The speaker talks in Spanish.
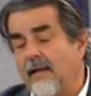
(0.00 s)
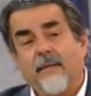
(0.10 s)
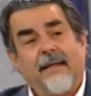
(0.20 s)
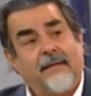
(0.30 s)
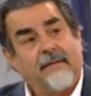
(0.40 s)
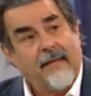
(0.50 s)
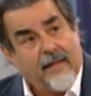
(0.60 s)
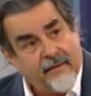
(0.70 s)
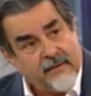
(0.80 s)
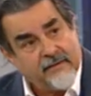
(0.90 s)

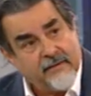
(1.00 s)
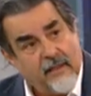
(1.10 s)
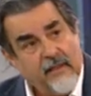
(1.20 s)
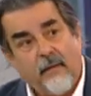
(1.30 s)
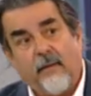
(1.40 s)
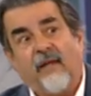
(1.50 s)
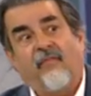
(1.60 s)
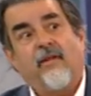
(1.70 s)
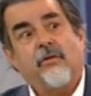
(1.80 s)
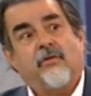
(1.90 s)
libertades y
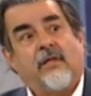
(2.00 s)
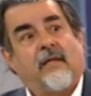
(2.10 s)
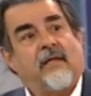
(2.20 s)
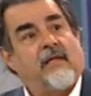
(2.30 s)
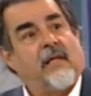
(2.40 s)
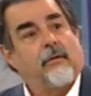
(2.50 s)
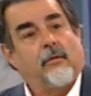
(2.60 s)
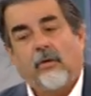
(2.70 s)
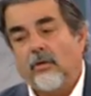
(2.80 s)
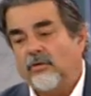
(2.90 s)
beneficios
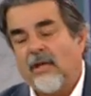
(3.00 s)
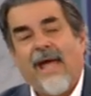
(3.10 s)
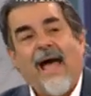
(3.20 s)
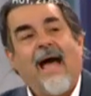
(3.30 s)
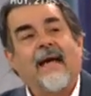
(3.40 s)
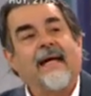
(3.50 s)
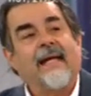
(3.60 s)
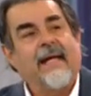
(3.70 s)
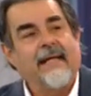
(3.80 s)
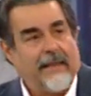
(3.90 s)
escarcelatorios a
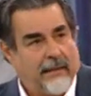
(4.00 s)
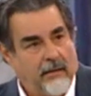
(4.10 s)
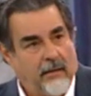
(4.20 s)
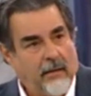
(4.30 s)
granel.